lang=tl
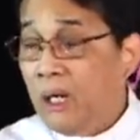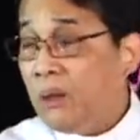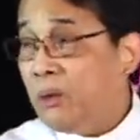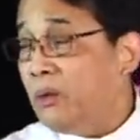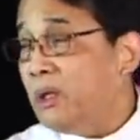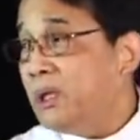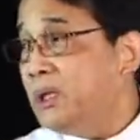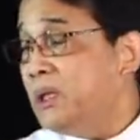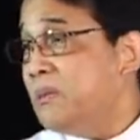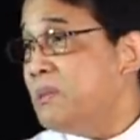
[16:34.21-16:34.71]

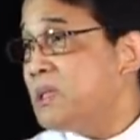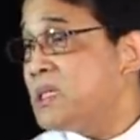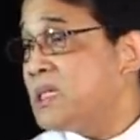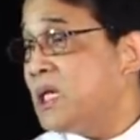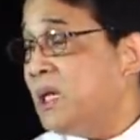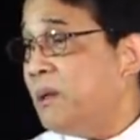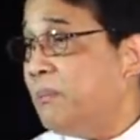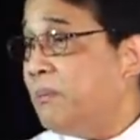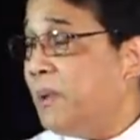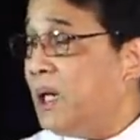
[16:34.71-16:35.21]
Kung hindi
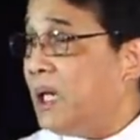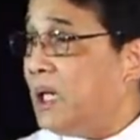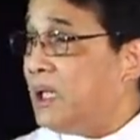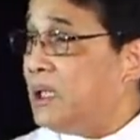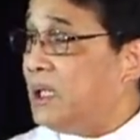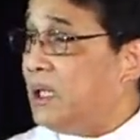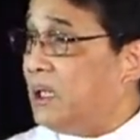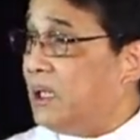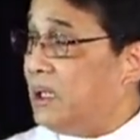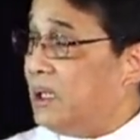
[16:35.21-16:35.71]
masarap ang
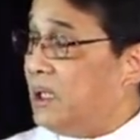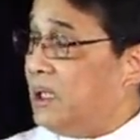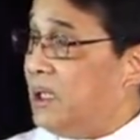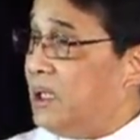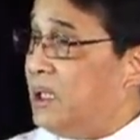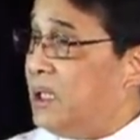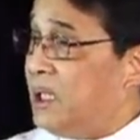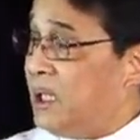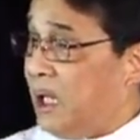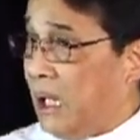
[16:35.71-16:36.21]
kanyang
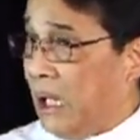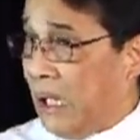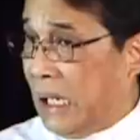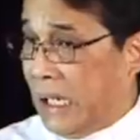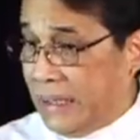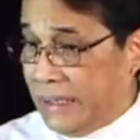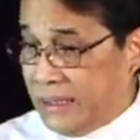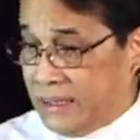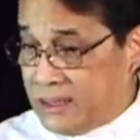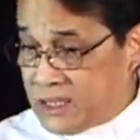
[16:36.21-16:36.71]

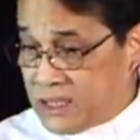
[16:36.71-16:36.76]
ihahain